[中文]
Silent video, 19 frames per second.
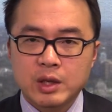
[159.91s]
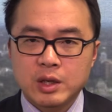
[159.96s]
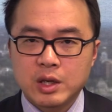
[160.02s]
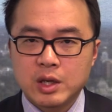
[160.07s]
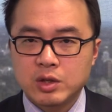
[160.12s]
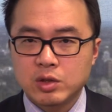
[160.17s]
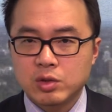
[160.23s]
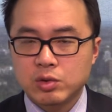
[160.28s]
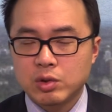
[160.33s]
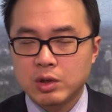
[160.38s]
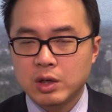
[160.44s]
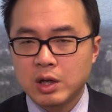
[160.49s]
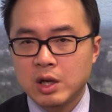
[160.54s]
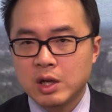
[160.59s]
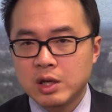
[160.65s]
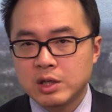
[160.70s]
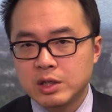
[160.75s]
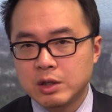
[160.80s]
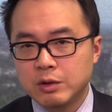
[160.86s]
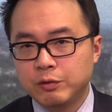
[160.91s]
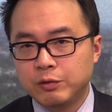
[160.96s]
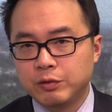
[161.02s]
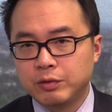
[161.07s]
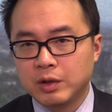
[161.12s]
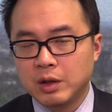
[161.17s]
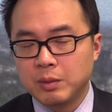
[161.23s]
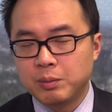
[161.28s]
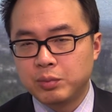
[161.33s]
也就是说呢，政
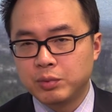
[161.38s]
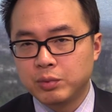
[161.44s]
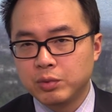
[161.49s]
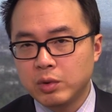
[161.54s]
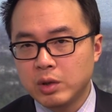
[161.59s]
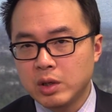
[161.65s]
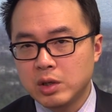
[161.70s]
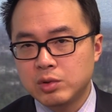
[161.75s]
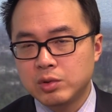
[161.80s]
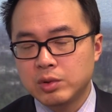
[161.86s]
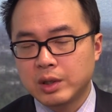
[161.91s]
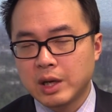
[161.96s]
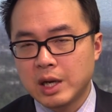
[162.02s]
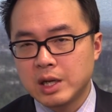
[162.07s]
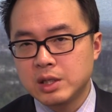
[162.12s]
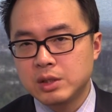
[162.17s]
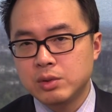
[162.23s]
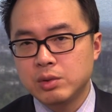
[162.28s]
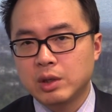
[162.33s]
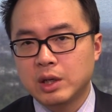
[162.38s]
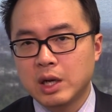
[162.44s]
府呢不会去干预